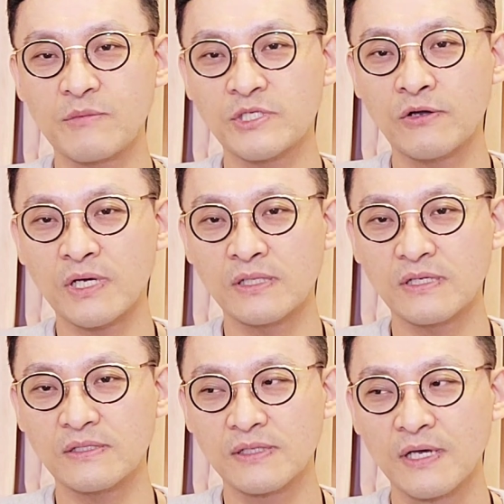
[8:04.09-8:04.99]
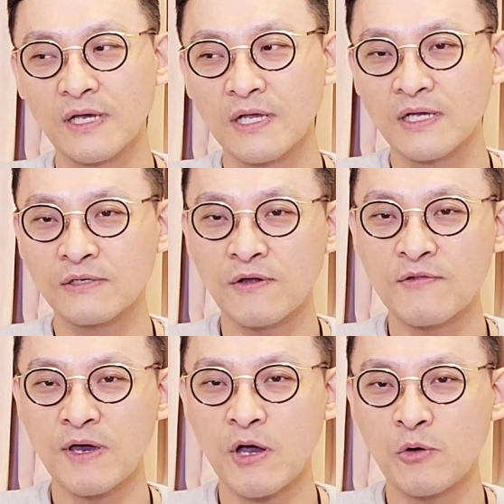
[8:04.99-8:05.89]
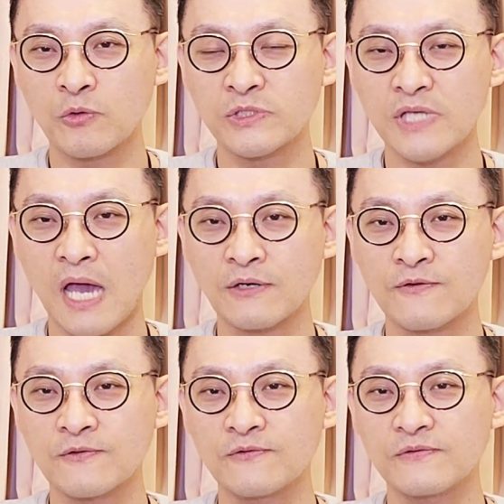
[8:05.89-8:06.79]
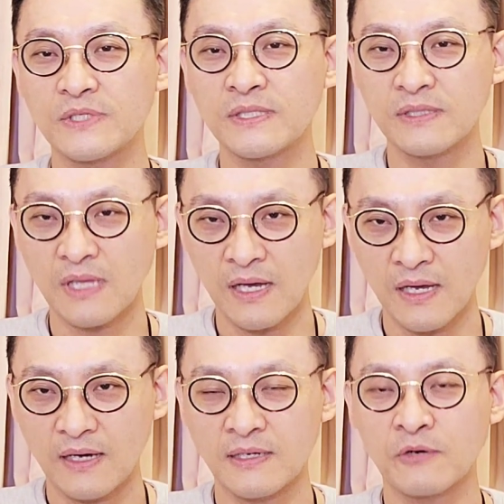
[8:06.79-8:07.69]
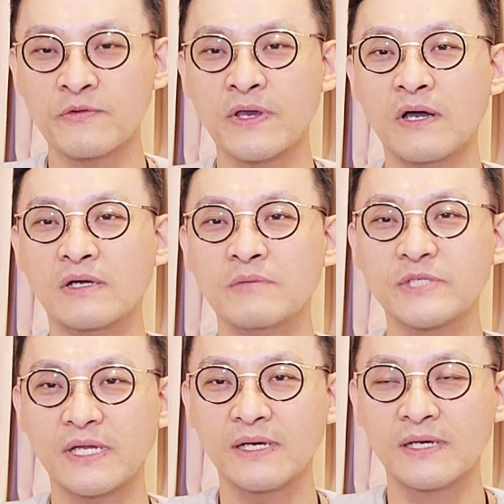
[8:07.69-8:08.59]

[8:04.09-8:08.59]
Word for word: 처리가 되는 그런 상황 오지 않을 수도 있다라고 생각을 합니다.